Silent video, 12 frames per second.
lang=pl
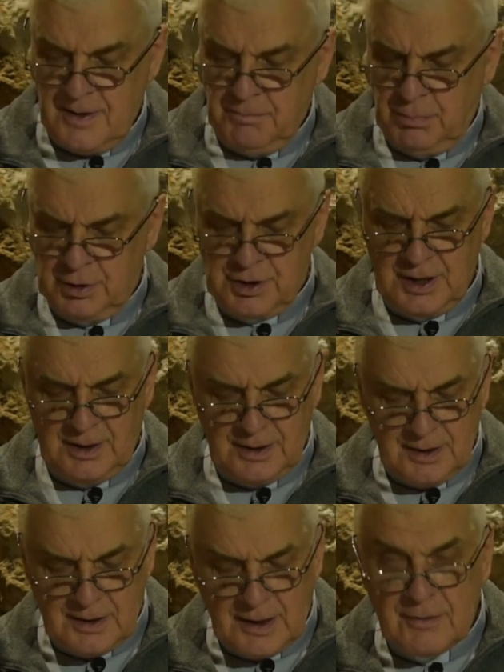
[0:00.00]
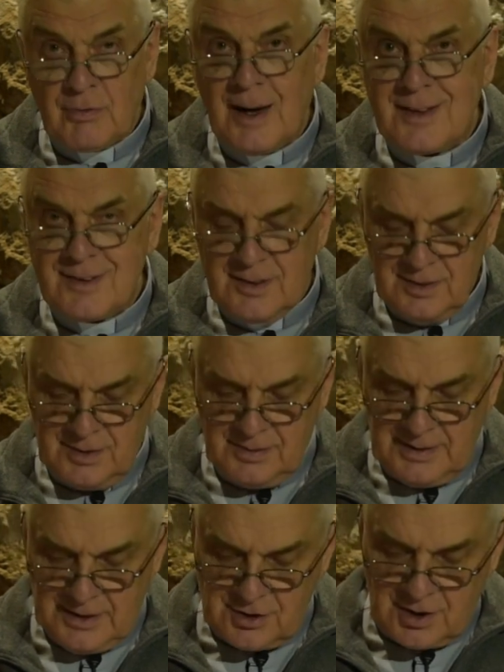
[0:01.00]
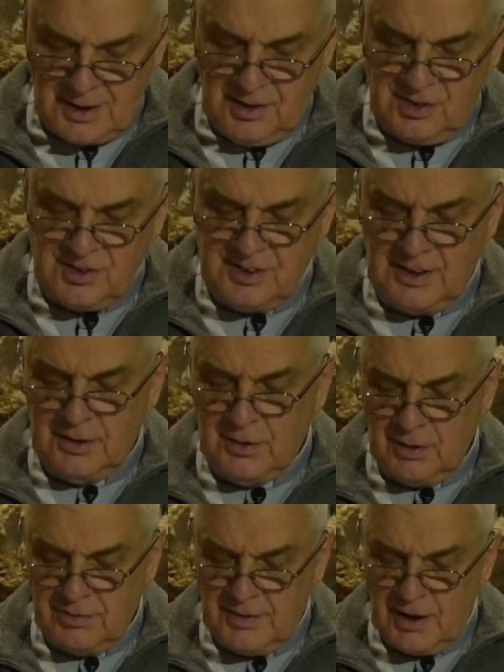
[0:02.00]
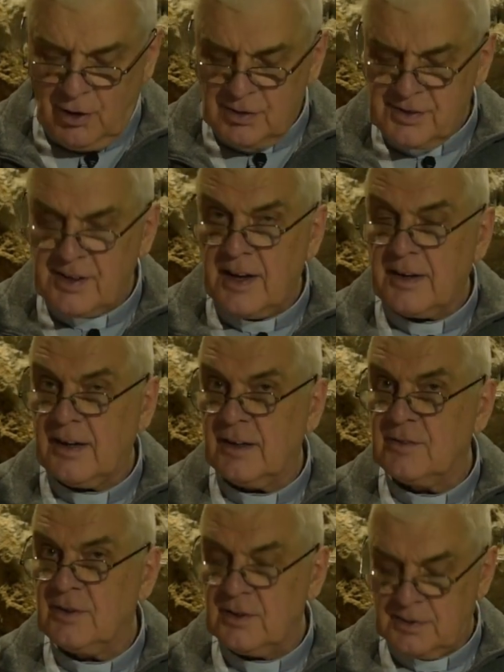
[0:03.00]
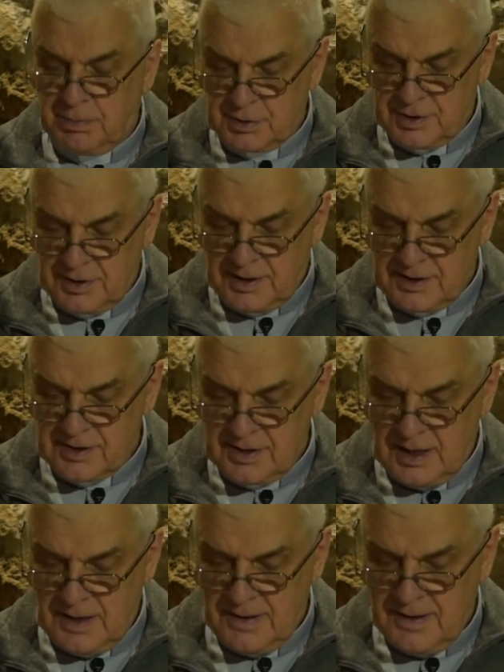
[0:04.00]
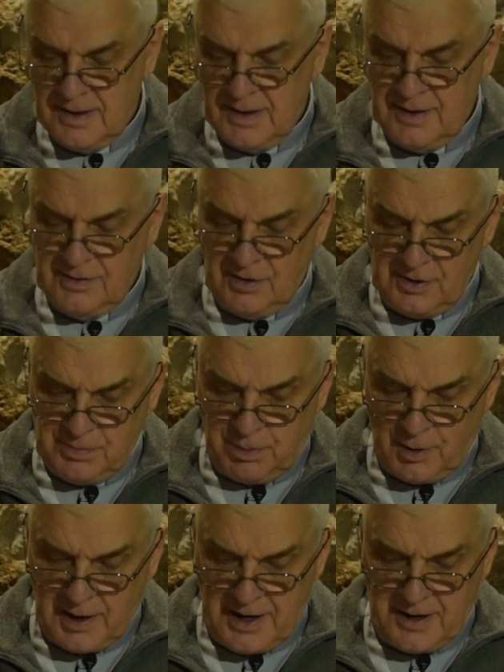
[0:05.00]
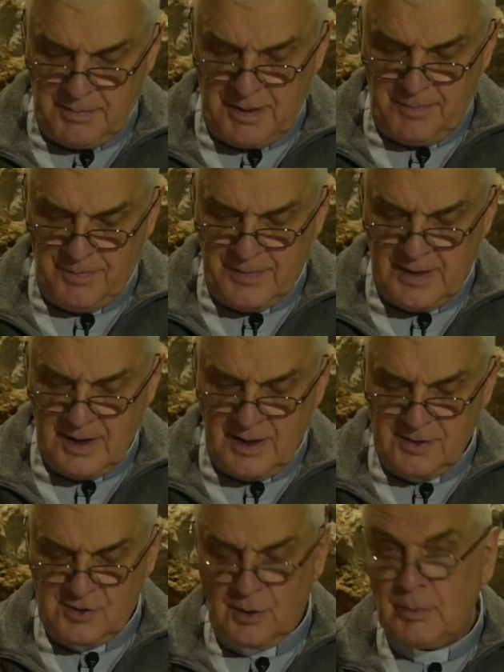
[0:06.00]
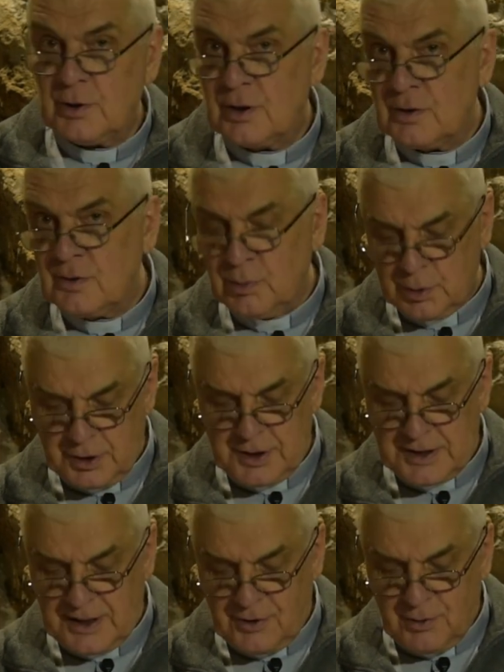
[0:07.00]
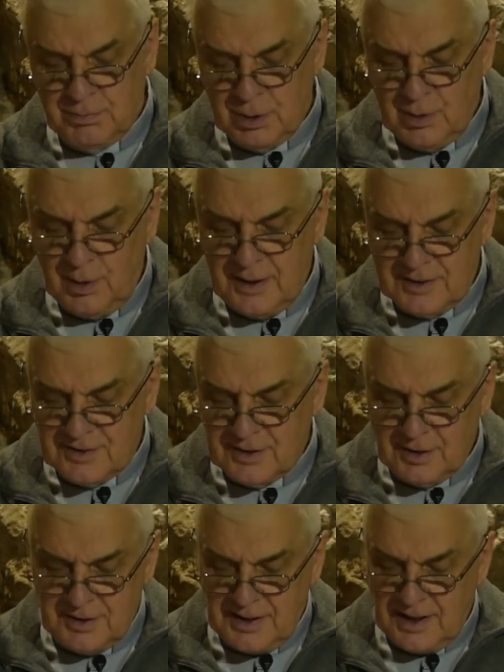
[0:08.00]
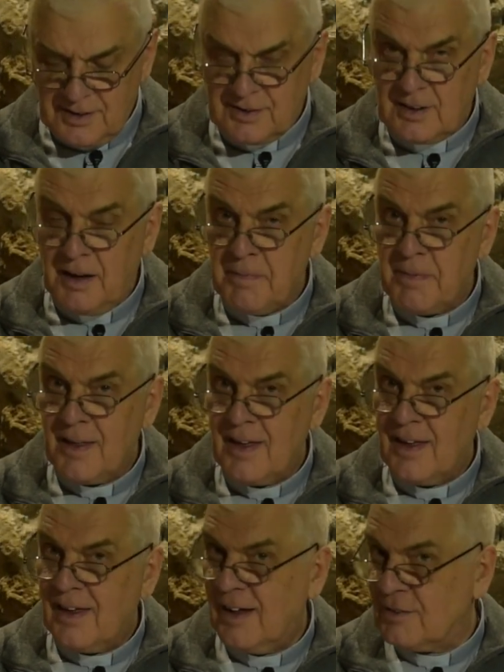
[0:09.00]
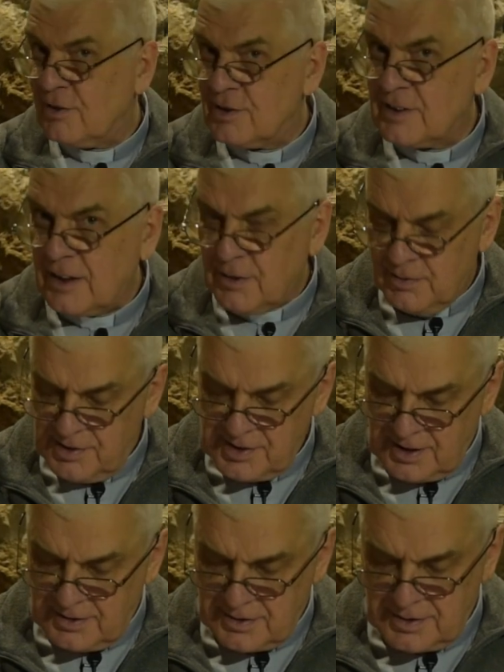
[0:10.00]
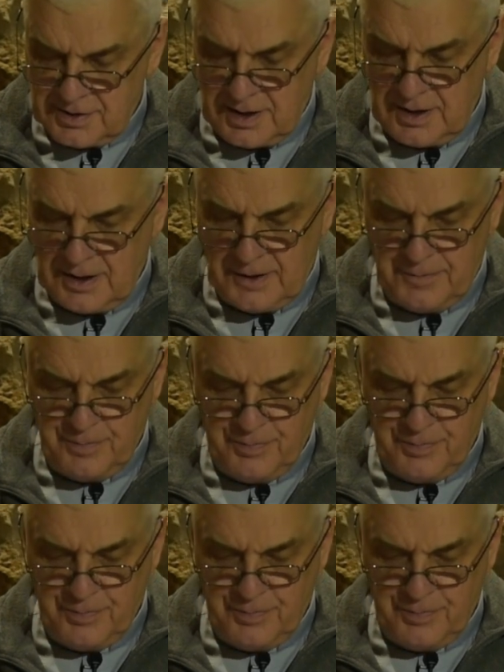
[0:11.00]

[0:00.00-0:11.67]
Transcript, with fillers: bo dzięki tej władzy zwierzę instynktownie ocenia, co jest pożyteczne, co jest pokarmem, co może służyć jako budulec do gniazda, a co stanowi zagrożenie.